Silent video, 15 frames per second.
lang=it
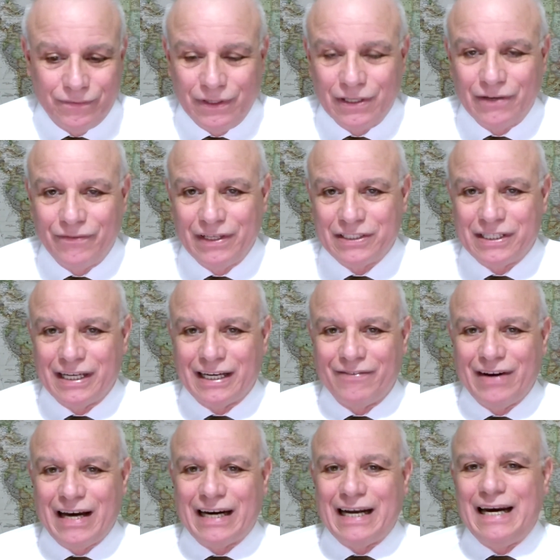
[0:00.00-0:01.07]
voglio invece
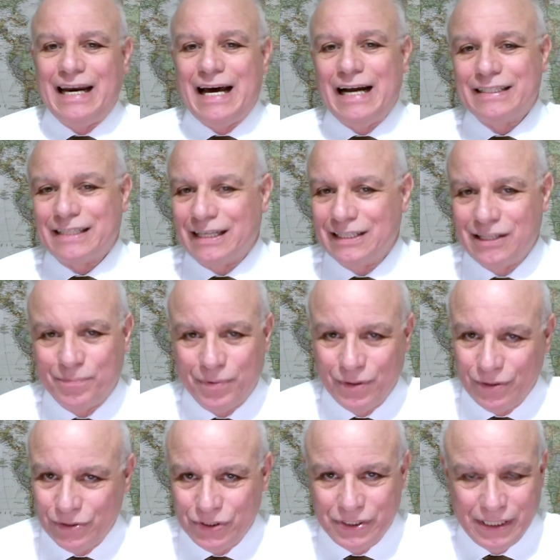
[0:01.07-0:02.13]
arrivare all'altra
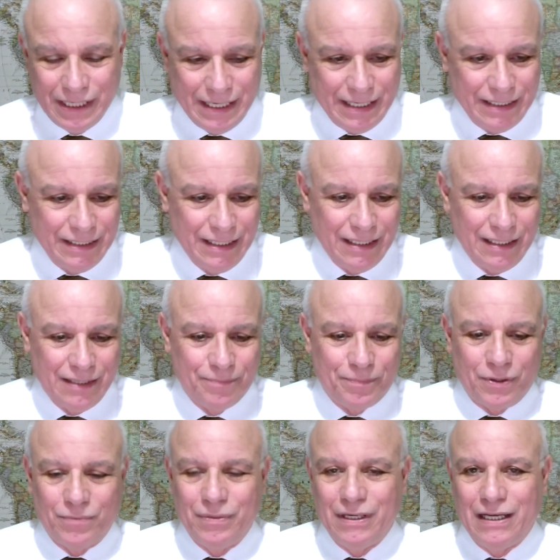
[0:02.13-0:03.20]
tipologia di
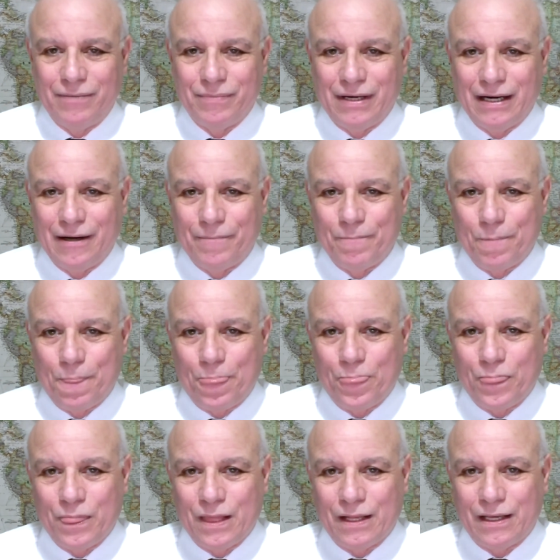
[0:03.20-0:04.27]
problema
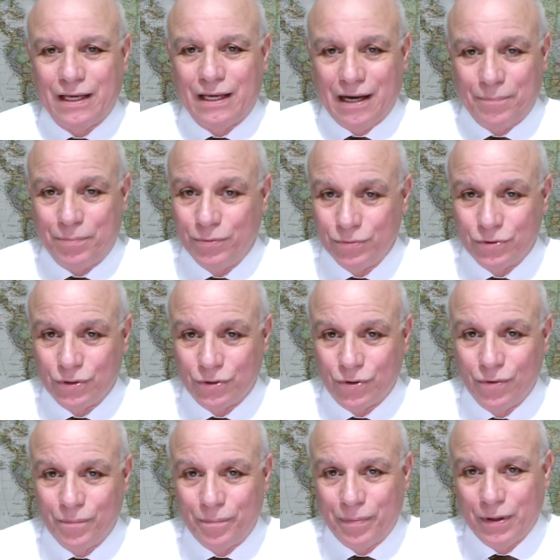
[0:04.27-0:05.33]
che appunto
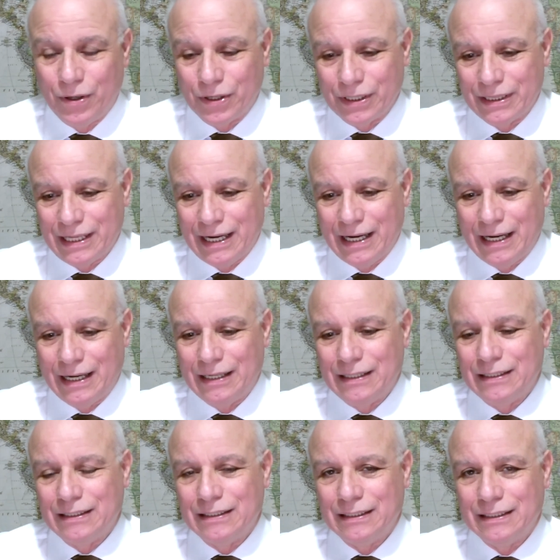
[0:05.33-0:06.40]
comporta
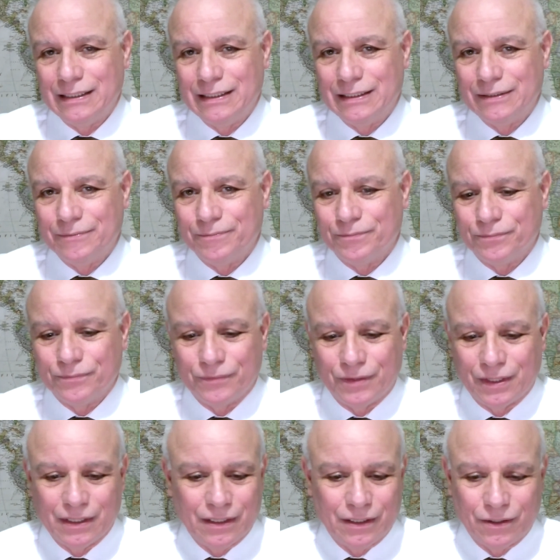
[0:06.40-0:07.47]
eh,
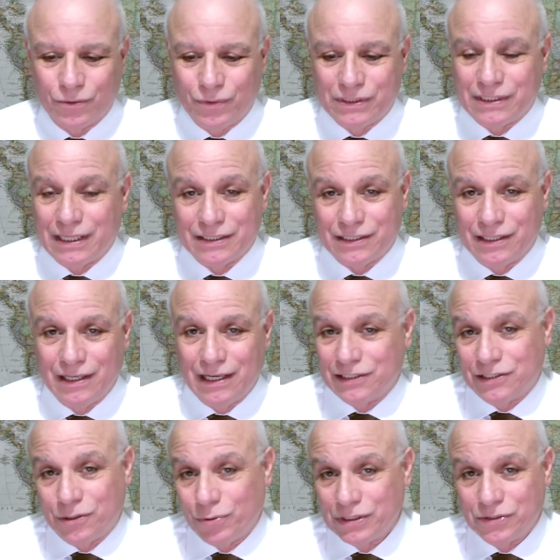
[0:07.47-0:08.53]
questa, la
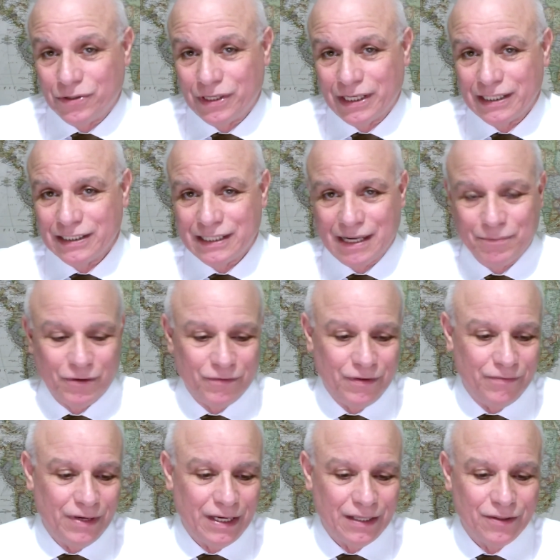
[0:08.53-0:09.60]
situazione che stiamo
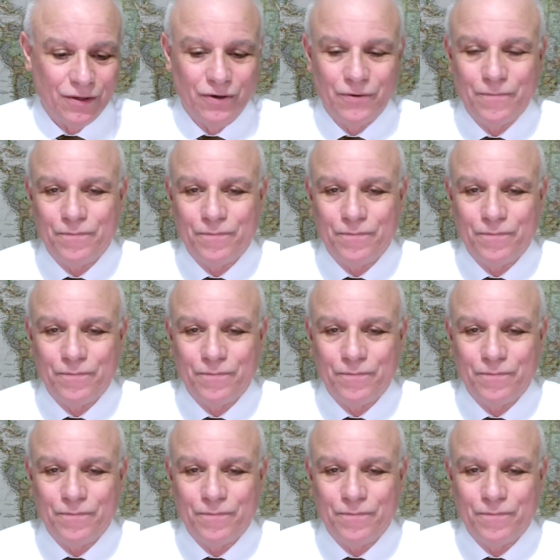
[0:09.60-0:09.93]
vivendo